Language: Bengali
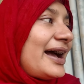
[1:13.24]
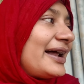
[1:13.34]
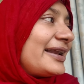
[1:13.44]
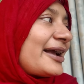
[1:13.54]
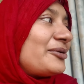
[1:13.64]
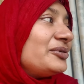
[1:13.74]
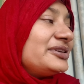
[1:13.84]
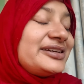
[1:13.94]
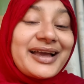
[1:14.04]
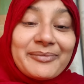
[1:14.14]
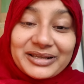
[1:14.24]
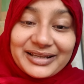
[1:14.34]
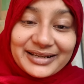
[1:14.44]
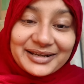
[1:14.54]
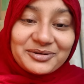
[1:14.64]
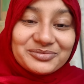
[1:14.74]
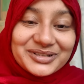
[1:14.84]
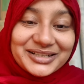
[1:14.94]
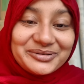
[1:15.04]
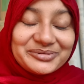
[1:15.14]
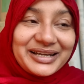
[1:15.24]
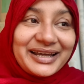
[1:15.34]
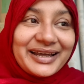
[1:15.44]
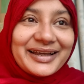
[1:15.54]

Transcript: আর এখন সে আমাদের আগে ঘুম থেকে উঠে